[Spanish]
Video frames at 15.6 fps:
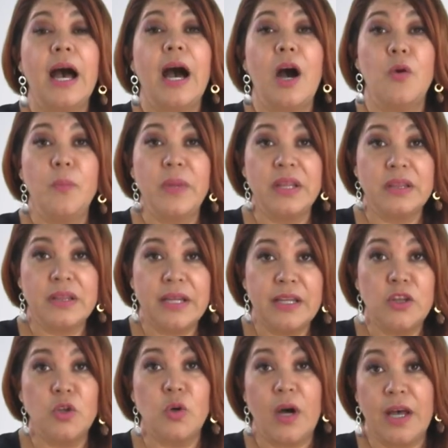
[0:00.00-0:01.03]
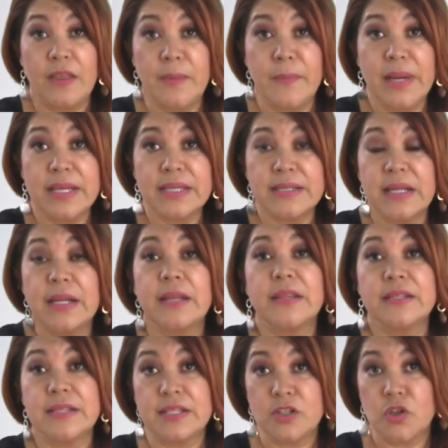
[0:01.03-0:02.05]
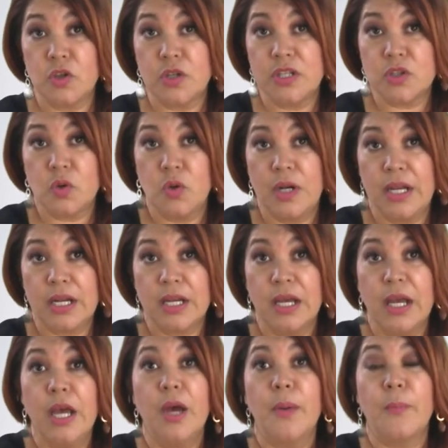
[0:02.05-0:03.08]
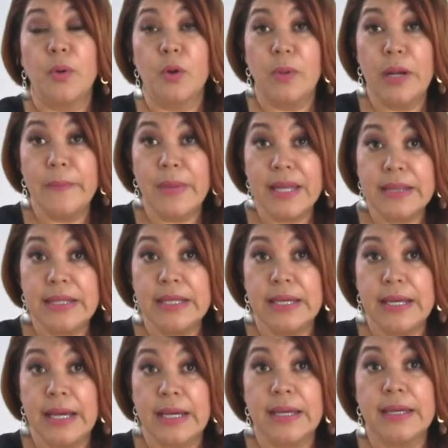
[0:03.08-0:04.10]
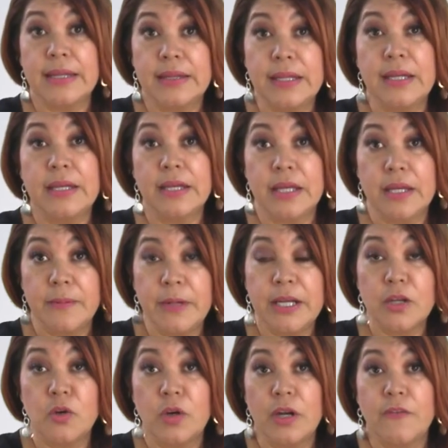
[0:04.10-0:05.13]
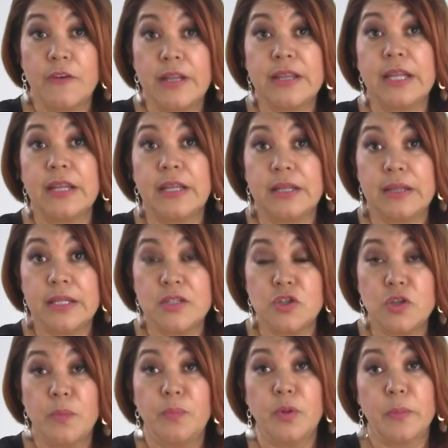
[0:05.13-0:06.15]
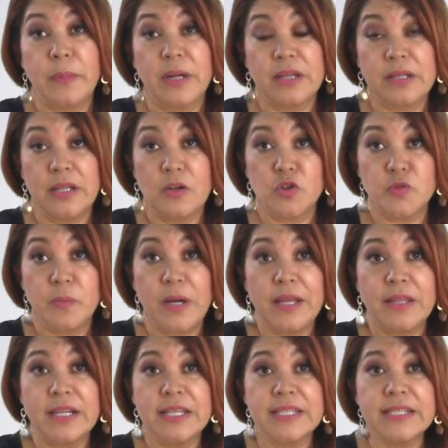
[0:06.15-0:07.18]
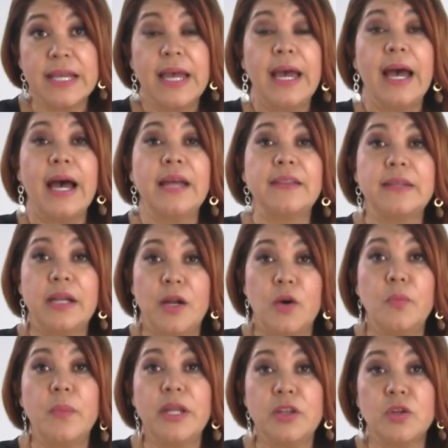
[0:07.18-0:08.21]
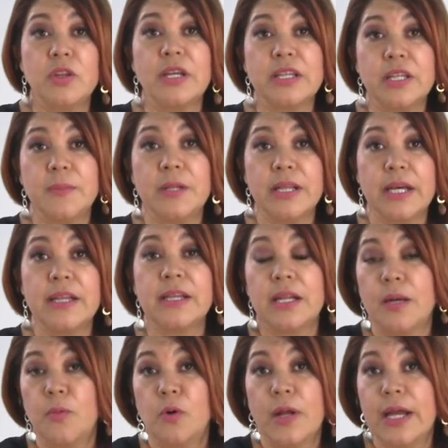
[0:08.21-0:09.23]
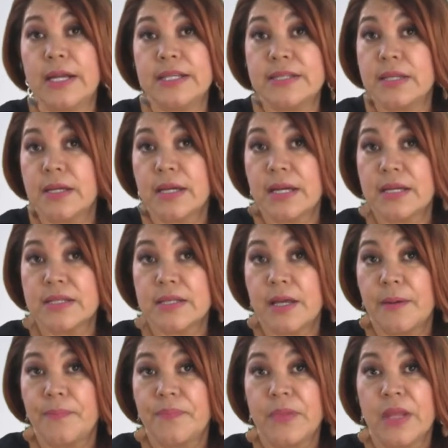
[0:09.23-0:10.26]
aumentando además la deserción escolar, problemática que tiene que ver con la falta de atención por parte de los padres ante el aumento de actividades laborales y en casa.